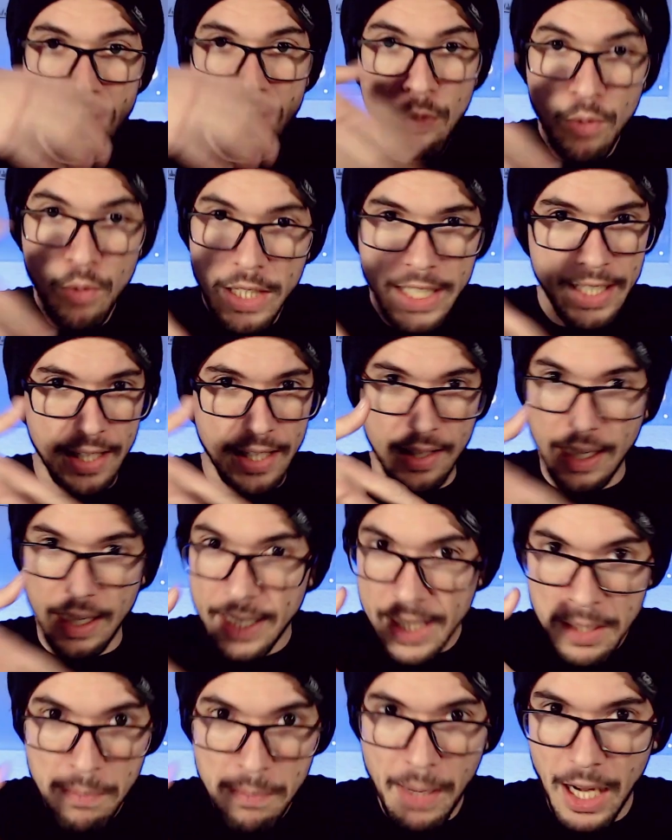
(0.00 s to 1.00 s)
um link
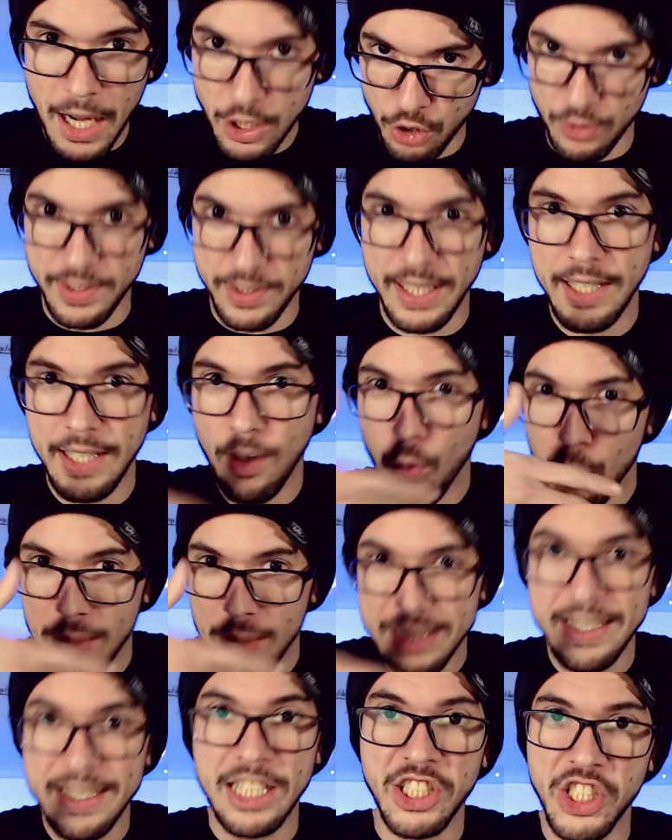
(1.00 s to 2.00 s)
aqui embaixo, tem
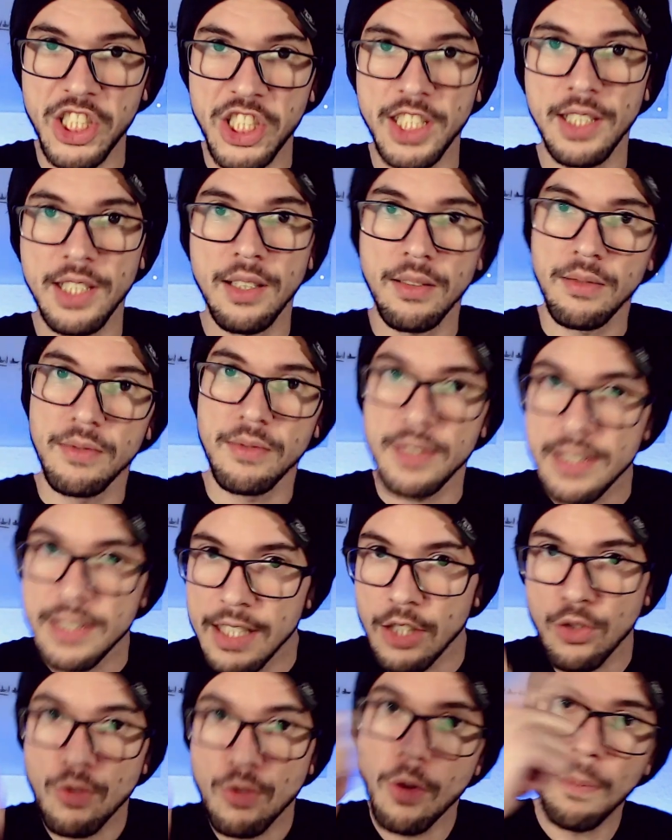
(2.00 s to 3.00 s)
alguma setinha
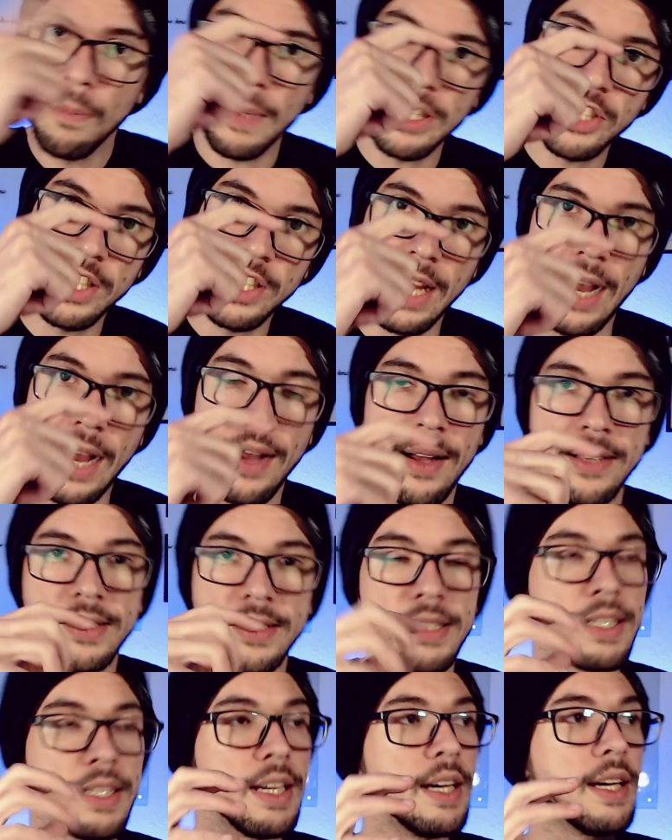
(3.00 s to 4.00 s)
escrito compartilhar,
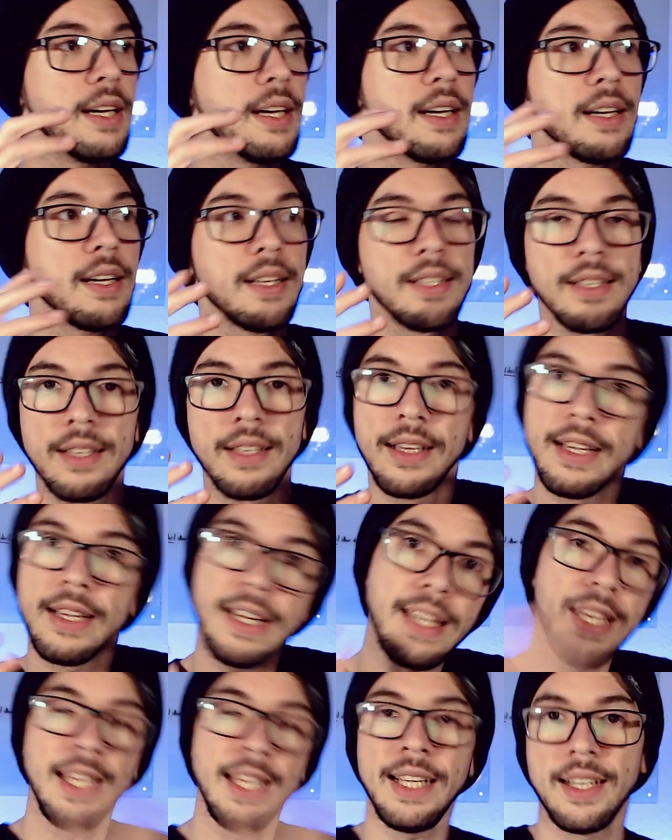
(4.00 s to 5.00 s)
assim.
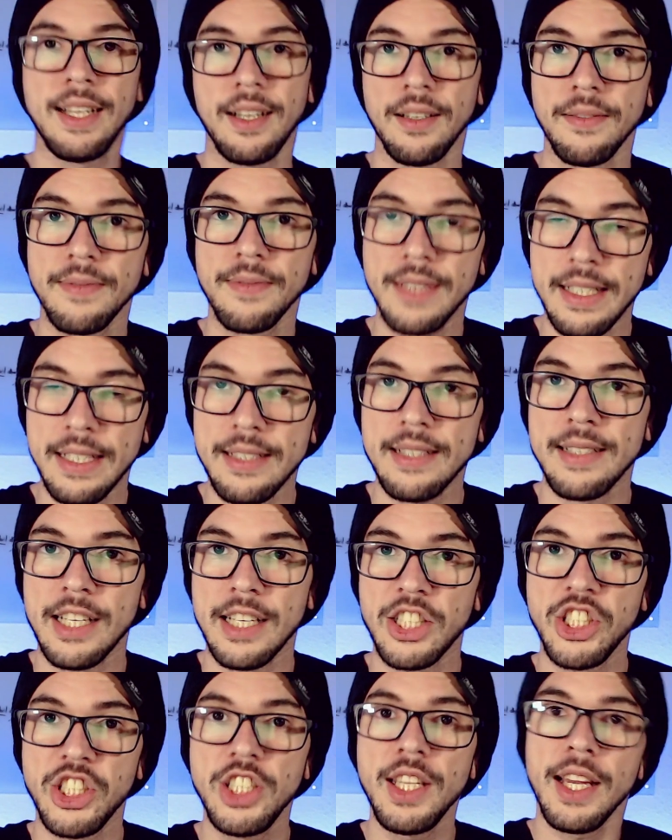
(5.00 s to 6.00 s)
Clica nessa
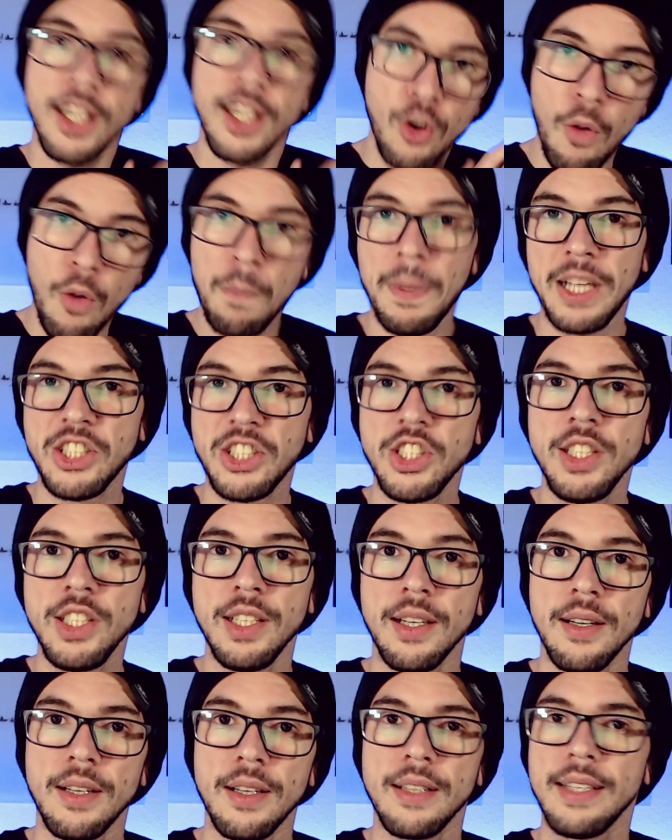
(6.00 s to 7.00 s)
setinha e
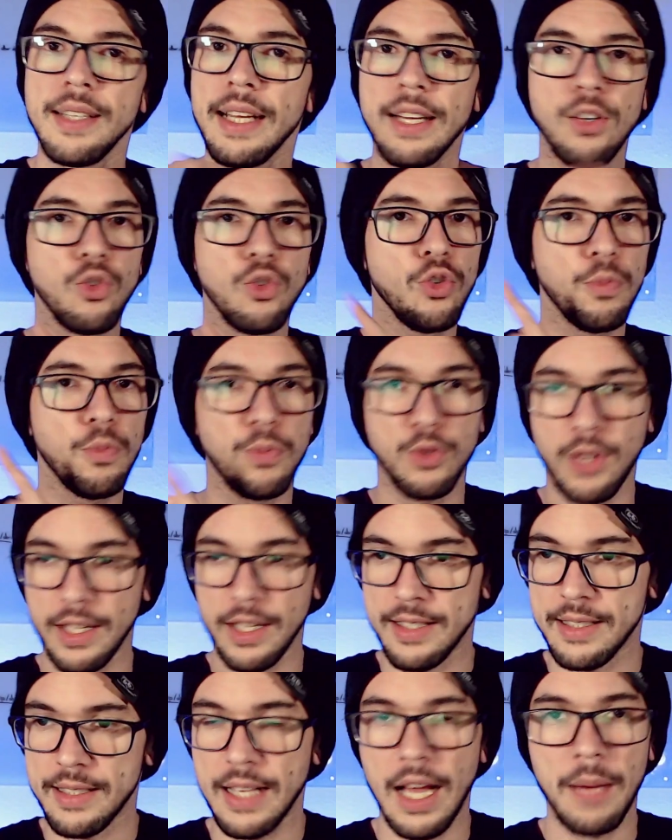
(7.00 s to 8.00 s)
compartilha, né? Grupo de
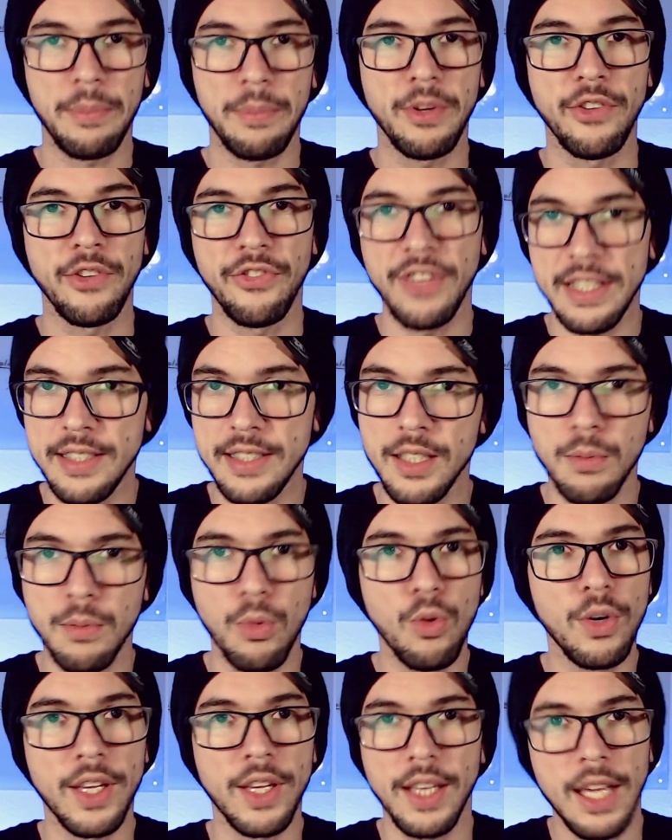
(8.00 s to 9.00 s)
WhatsApp,
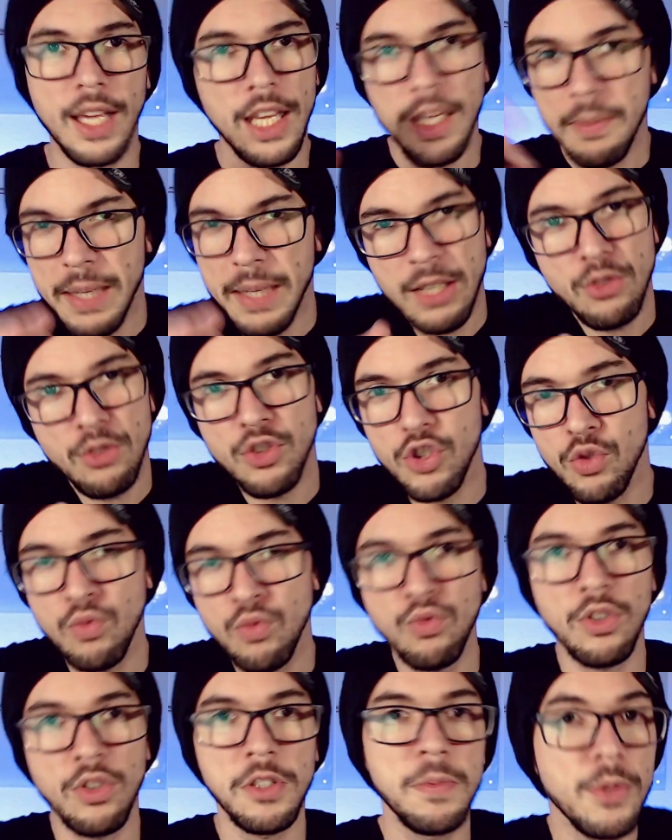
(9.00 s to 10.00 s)
Facebook. Em menos de
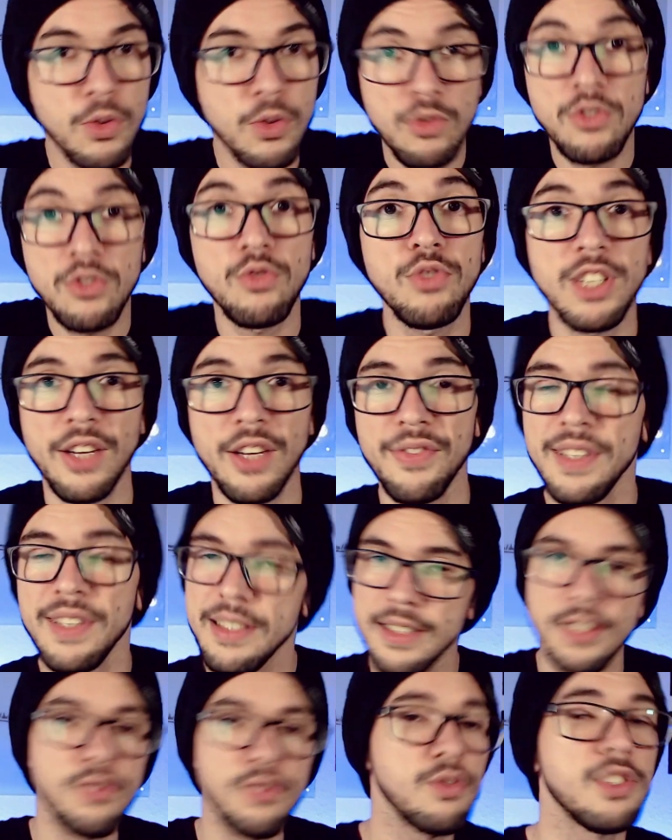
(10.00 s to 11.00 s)
um, dois minutos, tu já
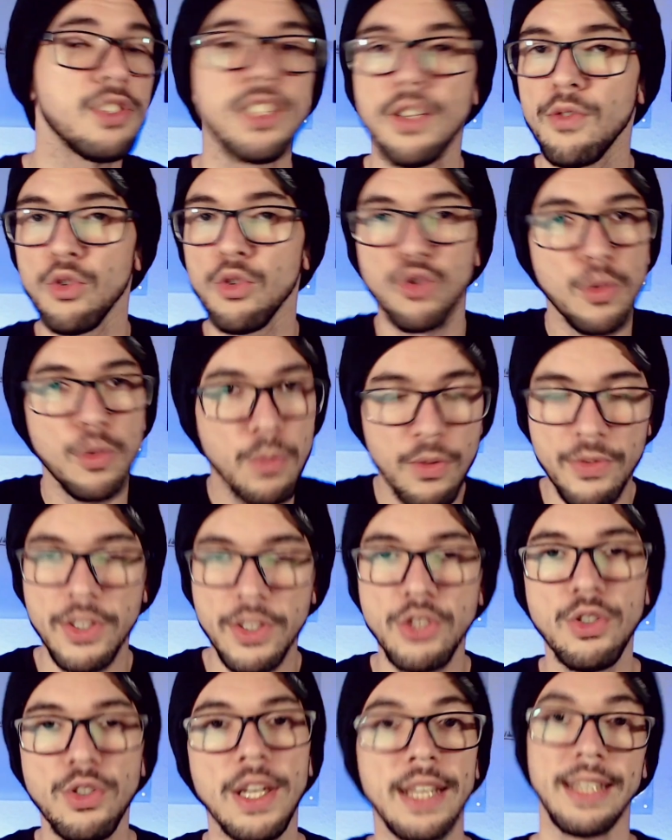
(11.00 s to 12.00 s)
fez isso, já voltou pro
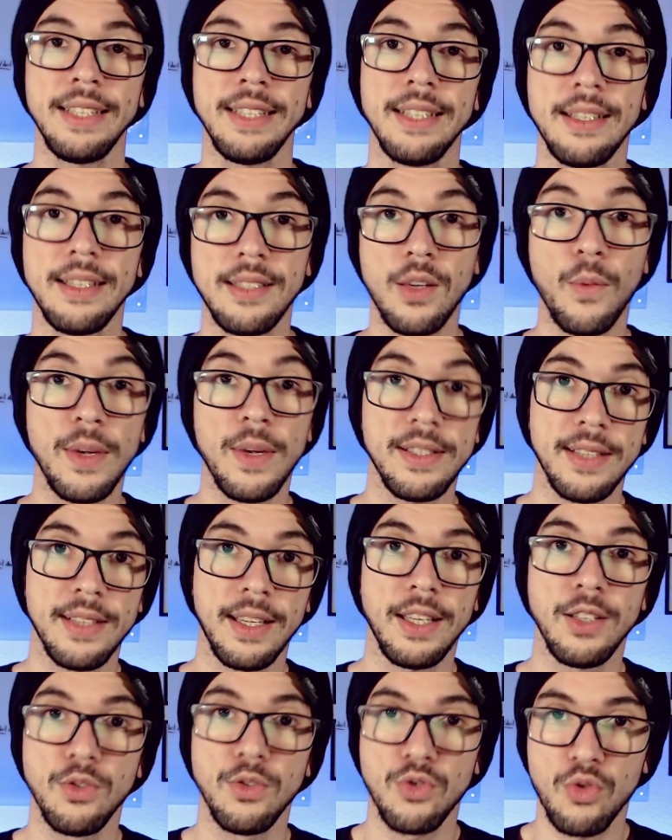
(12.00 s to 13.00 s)
vídeo e dá sequência
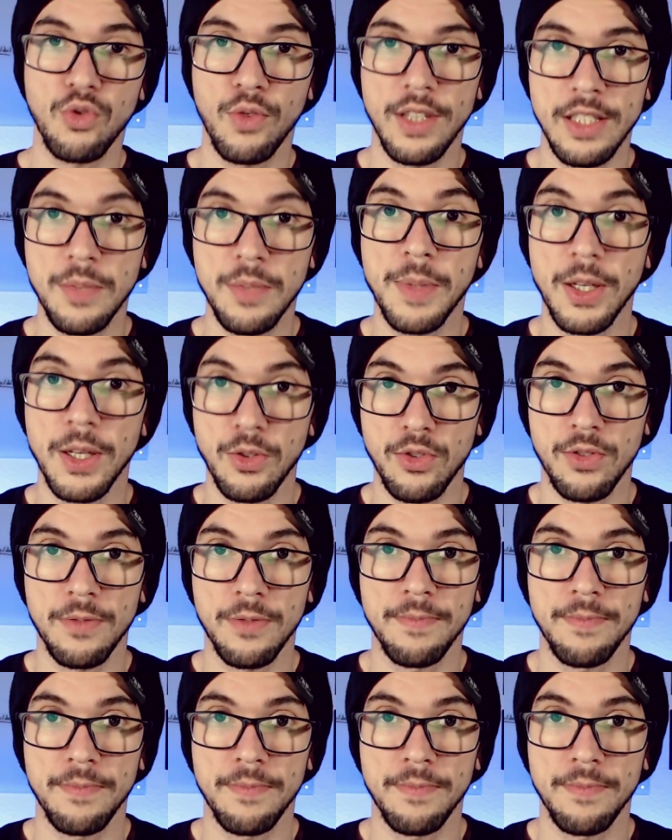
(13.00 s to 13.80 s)
aqui nos conhecimentos.